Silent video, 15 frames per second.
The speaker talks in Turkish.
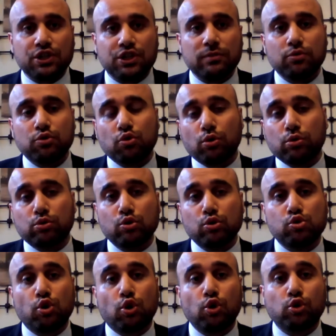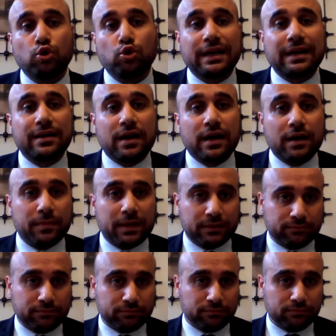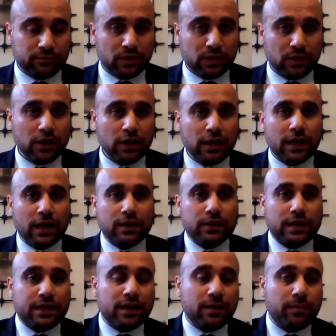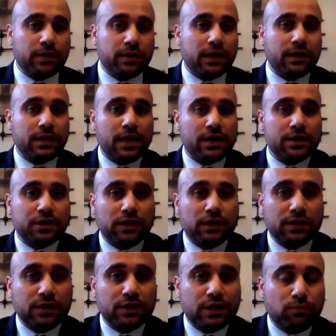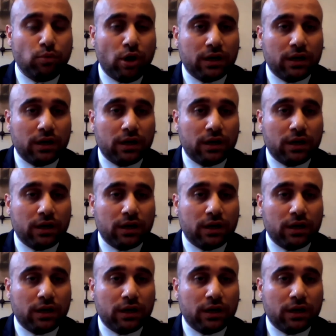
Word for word: yaşamış olduğu zorluklara rağmen yenilenebilir enerji alanındaki